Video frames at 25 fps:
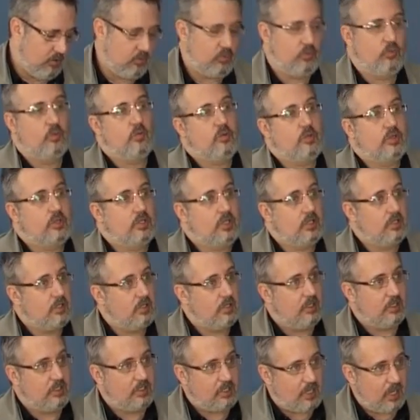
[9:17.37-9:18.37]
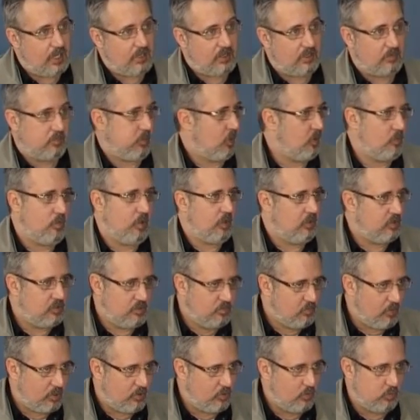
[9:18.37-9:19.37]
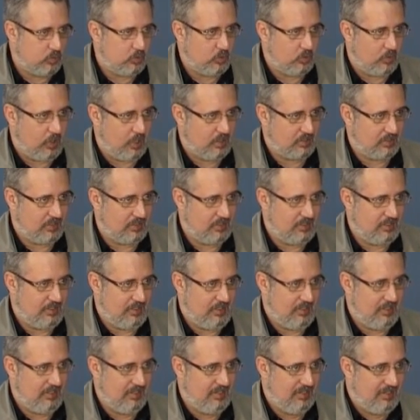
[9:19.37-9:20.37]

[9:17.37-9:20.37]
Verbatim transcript: Но ну вот э, я, например, не могу туда зайти.